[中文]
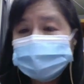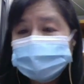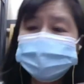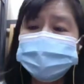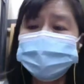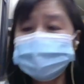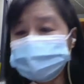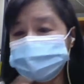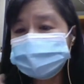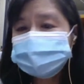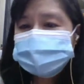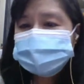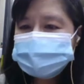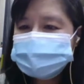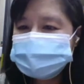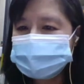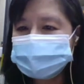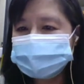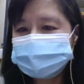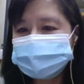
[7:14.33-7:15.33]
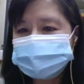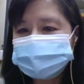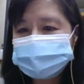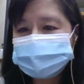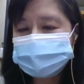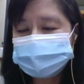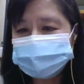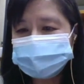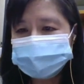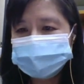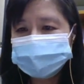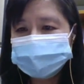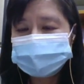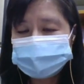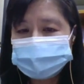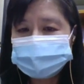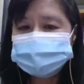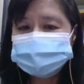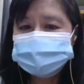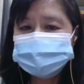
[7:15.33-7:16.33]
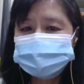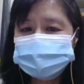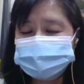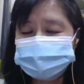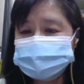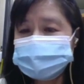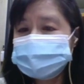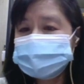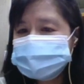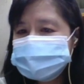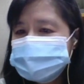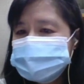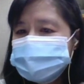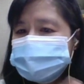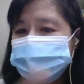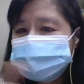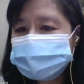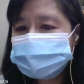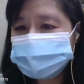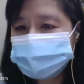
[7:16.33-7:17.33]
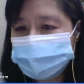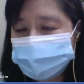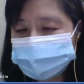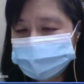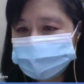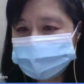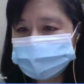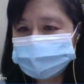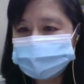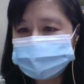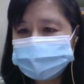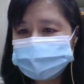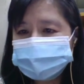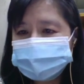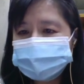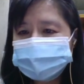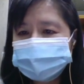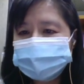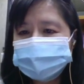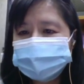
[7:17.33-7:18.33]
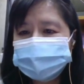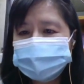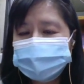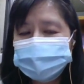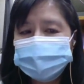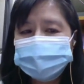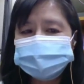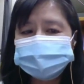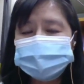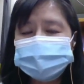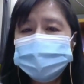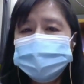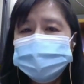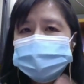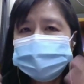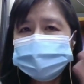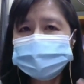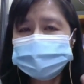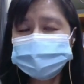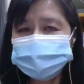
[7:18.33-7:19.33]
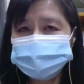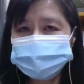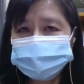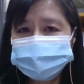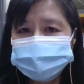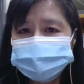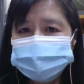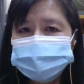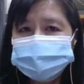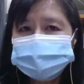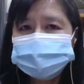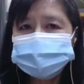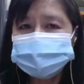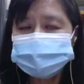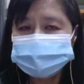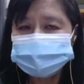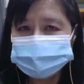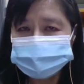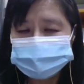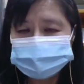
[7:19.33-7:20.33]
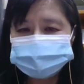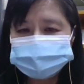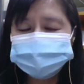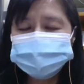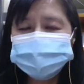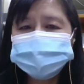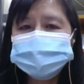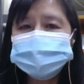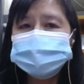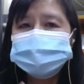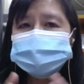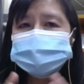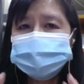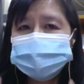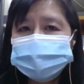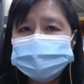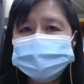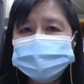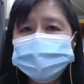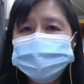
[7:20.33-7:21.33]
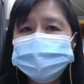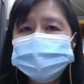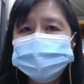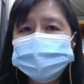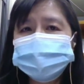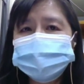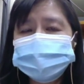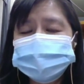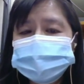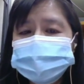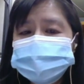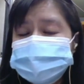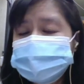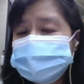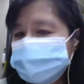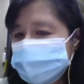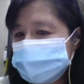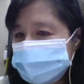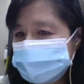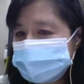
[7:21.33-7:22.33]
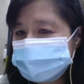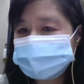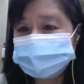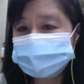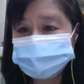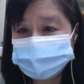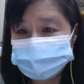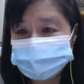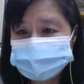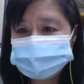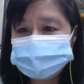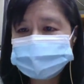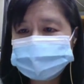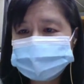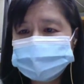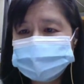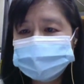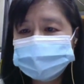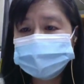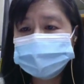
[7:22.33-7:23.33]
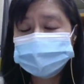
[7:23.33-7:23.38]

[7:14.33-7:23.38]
他们有很多收藏品嘛，开始走向智慧的管理哦。然后罗浮宫也布建了很多的我们叫做 beacon 的东西，